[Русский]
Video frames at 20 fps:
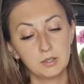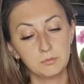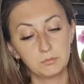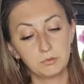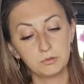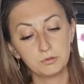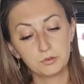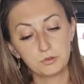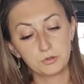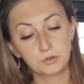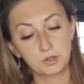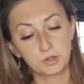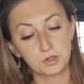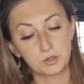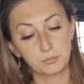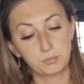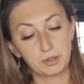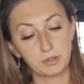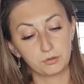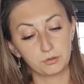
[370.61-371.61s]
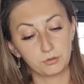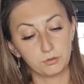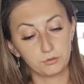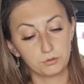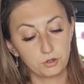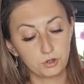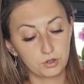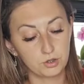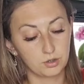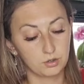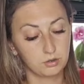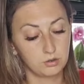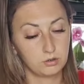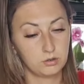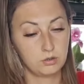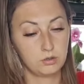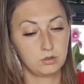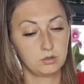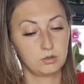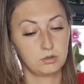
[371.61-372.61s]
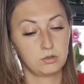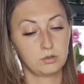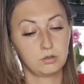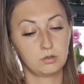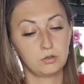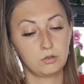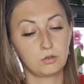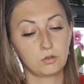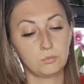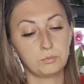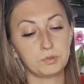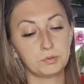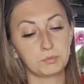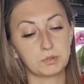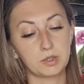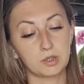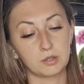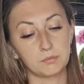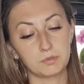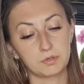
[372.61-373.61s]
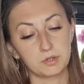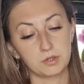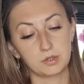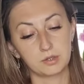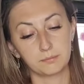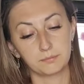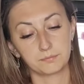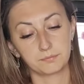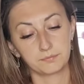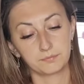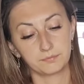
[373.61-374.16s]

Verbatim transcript: Полностью засыпаю донышко крупным керамзитом.